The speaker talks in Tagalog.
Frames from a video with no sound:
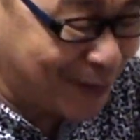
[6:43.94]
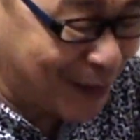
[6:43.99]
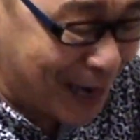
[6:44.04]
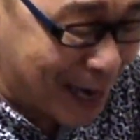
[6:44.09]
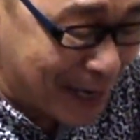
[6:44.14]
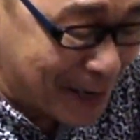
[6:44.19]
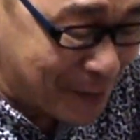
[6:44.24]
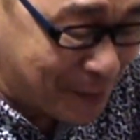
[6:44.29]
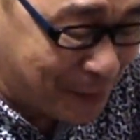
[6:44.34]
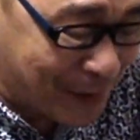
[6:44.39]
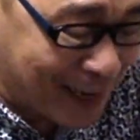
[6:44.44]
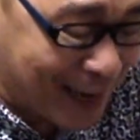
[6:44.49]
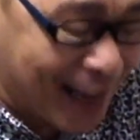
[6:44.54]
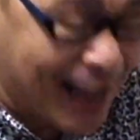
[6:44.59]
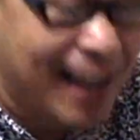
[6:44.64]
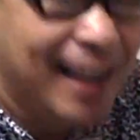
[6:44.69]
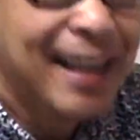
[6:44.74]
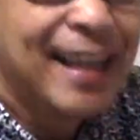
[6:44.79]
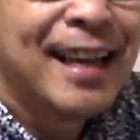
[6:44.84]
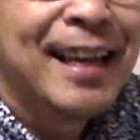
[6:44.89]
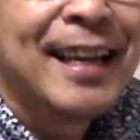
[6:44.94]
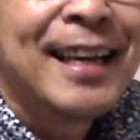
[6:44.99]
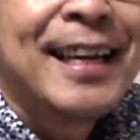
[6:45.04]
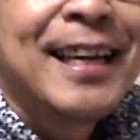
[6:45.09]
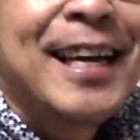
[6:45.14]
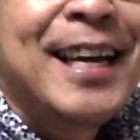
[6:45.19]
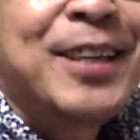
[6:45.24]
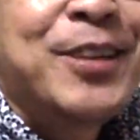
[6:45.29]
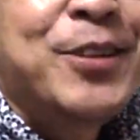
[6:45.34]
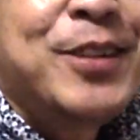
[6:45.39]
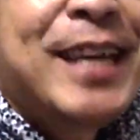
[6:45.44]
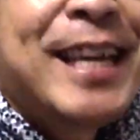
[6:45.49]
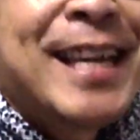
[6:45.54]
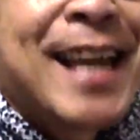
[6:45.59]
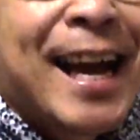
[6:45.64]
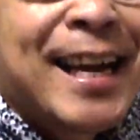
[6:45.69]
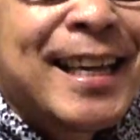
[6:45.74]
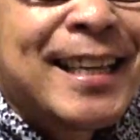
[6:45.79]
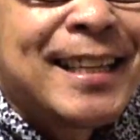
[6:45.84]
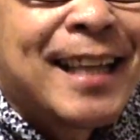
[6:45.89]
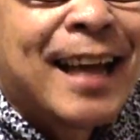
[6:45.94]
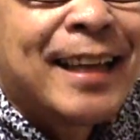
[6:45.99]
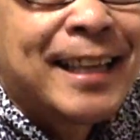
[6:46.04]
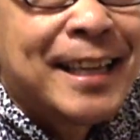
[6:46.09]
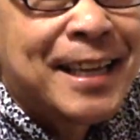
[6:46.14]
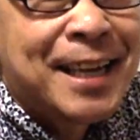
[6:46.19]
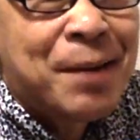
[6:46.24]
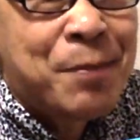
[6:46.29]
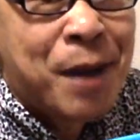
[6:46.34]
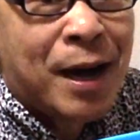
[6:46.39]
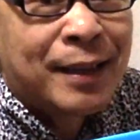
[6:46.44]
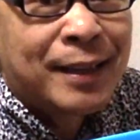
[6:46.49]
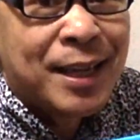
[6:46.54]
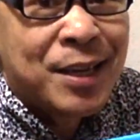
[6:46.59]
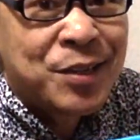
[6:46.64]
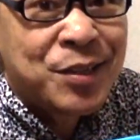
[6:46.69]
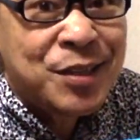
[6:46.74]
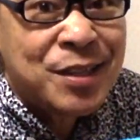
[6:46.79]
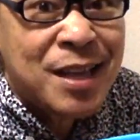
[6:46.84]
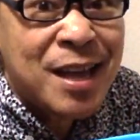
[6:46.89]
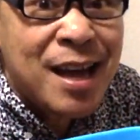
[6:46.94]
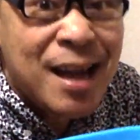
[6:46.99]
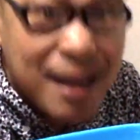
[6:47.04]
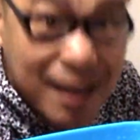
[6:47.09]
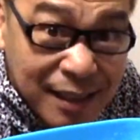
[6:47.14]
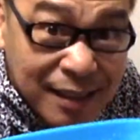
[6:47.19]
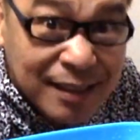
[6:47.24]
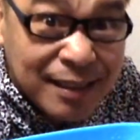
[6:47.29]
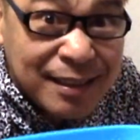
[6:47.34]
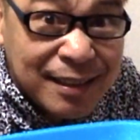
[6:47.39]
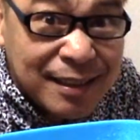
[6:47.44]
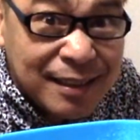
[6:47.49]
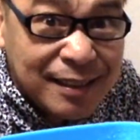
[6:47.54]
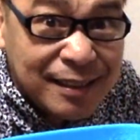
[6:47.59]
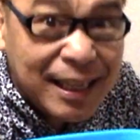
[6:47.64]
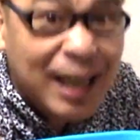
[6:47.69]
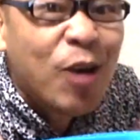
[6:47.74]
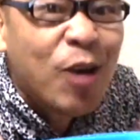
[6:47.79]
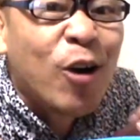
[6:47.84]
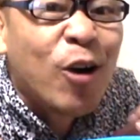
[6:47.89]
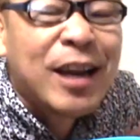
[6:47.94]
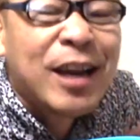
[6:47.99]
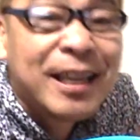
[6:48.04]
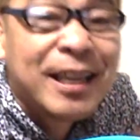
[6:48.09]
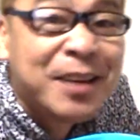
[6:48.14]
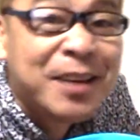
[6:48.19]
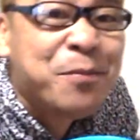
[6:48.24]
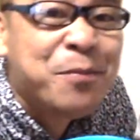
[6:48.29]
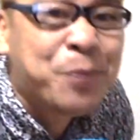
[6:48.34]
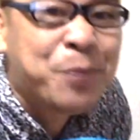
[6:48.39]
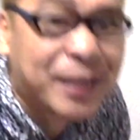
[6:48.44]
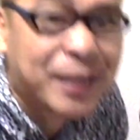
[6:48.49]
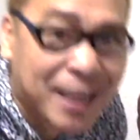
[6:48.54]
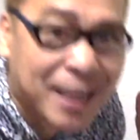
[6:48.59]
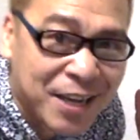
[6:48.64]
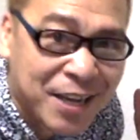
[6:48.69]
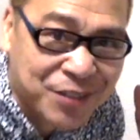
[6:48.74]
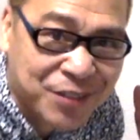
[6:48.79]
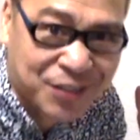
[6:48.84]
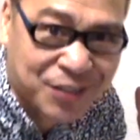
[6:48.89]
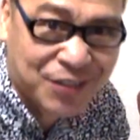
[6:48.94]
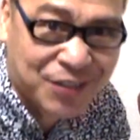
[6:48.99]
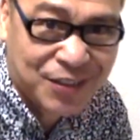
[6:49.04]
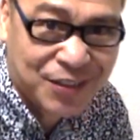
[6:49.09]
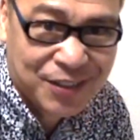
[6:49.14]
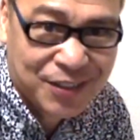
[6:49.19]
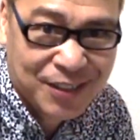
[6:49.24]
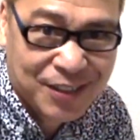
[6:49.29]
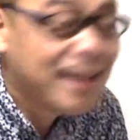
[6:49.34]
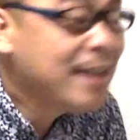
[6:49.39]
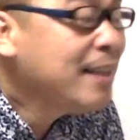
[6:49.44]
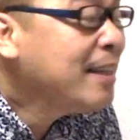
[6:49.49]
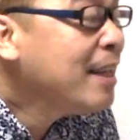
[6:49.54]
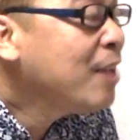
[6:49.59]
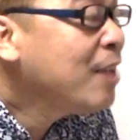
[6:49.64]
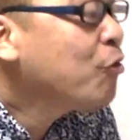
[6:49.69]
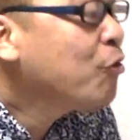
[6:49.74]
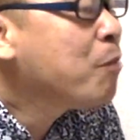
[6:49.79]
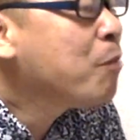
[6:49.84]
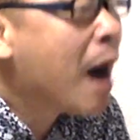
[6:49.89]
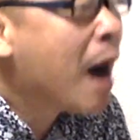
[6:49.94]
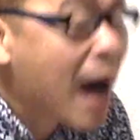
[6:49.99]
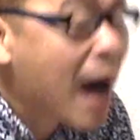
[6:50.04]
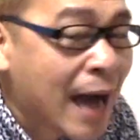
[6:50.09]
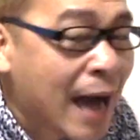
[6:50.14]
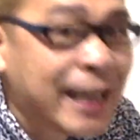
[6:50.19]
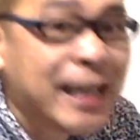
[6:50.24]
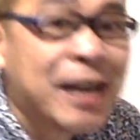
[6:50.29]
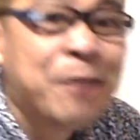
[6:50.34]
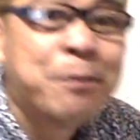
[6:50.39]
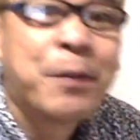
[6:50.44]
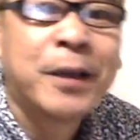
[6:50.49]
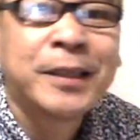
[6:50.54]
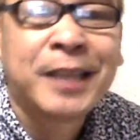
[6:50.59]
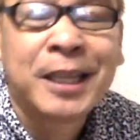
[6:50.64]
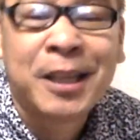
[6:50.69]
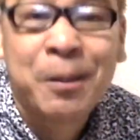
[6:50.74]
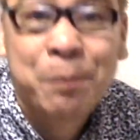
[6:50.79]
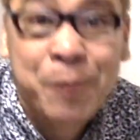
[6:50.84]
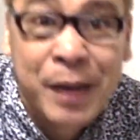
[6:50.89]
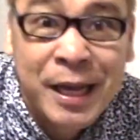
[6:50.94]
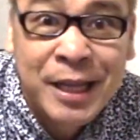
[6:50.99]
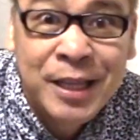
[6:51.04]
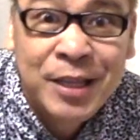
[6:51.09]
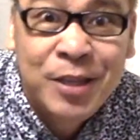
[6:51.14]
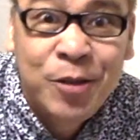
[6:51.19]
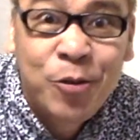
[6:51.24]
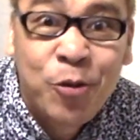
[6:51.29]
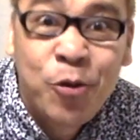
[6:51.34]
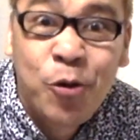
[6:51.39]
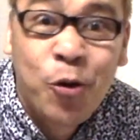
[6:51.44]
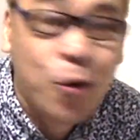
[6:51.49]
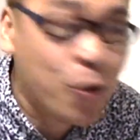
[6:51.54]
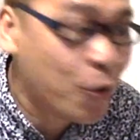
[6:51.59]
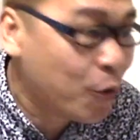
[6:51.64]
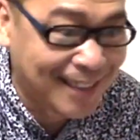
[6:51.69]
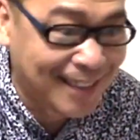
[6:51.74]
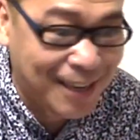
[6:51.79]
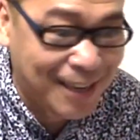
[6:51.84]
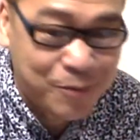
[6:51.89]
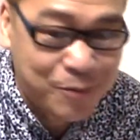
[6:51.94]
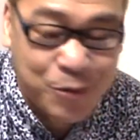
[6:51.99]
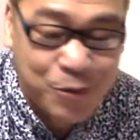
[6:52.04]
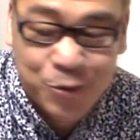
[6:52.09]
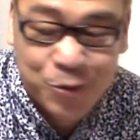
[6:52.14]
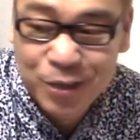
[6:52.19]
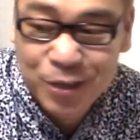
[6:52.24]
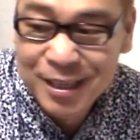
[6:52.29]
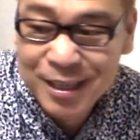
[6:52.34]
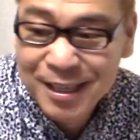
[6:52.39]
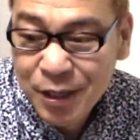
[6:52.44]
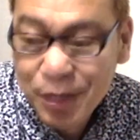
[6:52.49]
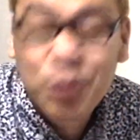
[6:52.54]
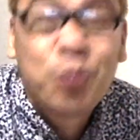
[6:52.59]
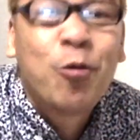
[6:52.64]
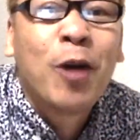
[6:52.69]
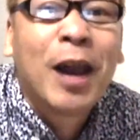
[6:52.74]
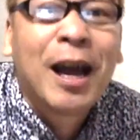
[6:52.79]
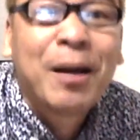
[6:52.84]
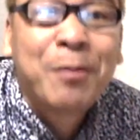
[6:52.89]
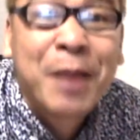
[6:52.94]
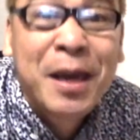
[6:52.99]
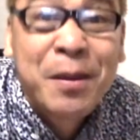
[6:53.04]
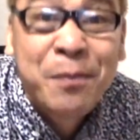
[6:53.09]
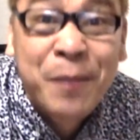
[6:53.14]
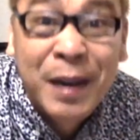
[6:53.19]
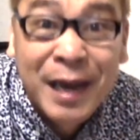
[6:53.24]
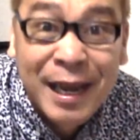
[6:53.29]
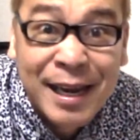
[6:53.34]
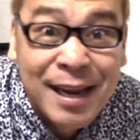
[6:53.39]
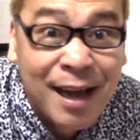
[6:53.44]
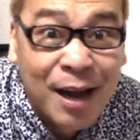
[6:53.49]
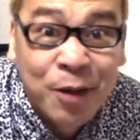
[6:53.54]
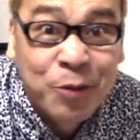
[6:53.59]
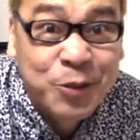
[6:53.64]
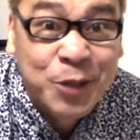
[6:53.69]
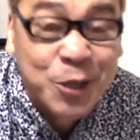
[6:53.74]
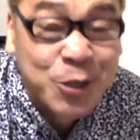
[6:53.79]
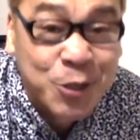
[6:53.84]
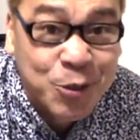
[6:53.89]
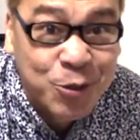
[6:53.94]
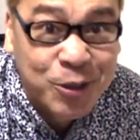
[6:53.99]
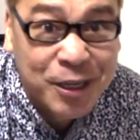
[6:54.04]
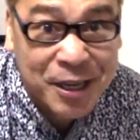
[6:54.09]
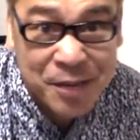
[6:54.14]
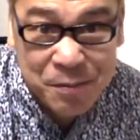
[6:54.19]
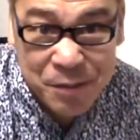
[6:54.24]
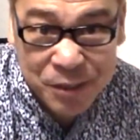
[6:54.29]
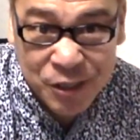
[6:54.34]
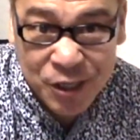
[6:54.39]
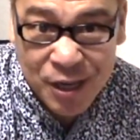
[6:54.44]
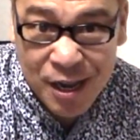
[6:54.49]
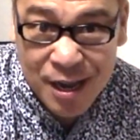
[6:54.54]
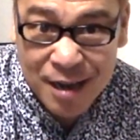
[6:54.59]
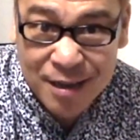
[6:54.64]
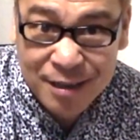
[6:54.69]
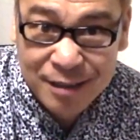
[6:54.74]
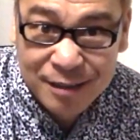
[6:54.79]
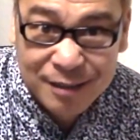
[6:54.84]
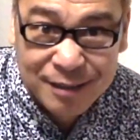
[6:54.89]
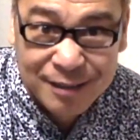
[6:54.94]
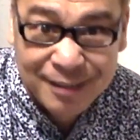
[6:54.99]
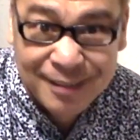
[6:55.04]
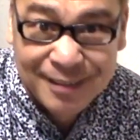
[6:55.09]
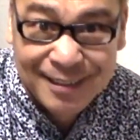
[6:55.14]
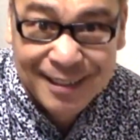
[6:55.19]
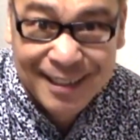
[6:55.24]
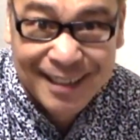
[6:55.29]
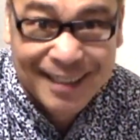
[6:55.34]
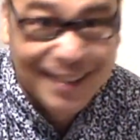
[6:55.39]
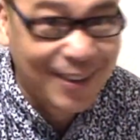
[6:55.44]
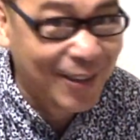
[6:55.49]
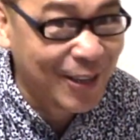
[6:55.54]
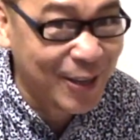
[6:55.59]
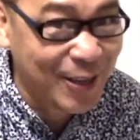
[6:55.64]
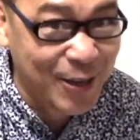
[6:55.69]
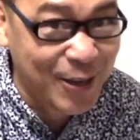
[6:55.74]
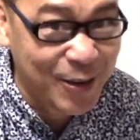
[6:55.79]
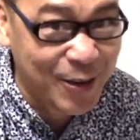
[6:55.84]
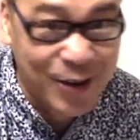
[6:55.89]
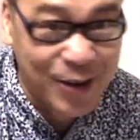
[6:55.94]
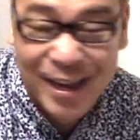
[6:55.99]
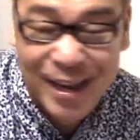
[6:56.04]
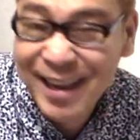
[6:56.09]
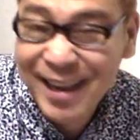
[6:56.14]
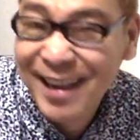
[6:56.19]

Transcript: wala na pala, ito ginayat nating kamatis na nilahokan natin ng patis. Hindi ito bahagi ng pagtitipid o alam mo yon yung walang maibili na akusasyon ng iba dyan. Ah, oy, oy, oy.